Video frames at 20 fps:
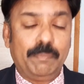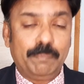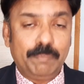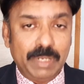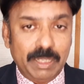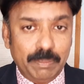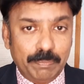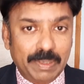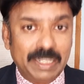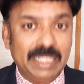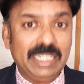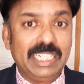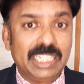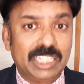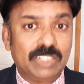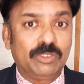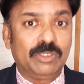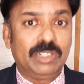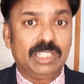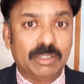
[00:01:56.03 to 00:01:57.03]
அப்ளை
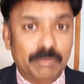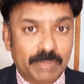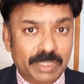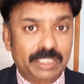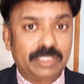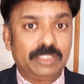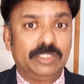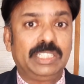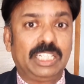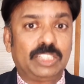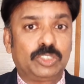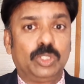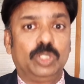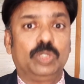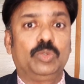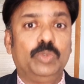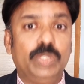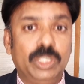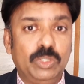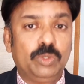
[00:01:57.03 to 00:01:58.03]
பண்ணியிருக்கிறவங்களுக்கு மட்டும் நான்
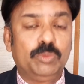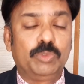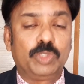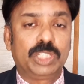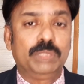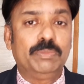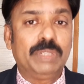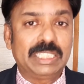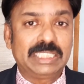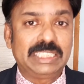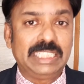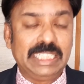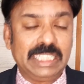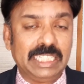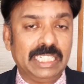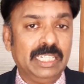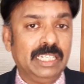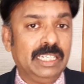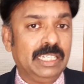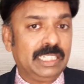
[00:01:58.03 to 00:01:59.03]
சொல்லக்கூடிய ஒரு முக்கியமான செய்தி